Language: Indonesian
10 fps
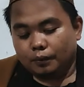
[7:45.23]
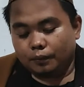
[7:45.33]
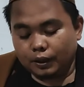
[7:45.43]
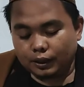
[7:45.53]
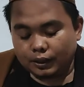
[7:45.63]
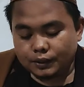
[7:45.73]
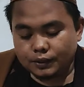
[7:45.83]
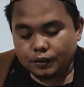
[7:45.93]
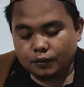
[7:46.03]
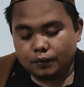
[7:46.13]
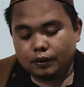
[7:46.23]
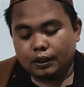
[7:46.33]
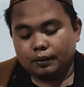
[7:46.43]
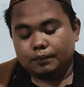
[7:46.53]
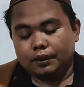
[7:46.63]
Wal asahu
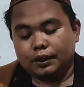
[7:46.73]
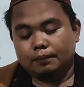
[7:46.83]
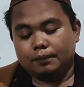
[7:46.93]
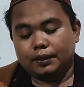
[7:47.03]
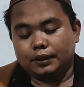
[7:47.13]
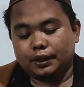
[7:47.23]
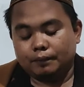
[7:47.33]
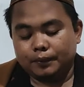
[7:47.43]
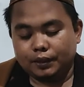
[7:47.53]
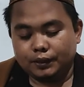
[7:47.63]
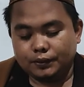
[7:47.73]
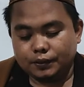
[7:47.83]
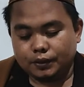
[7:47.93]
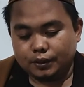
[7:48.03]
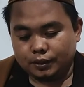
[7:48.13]
dan pendapat yang paling
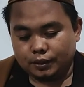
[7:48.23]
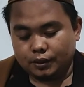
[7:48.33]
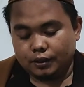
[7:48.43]
soheh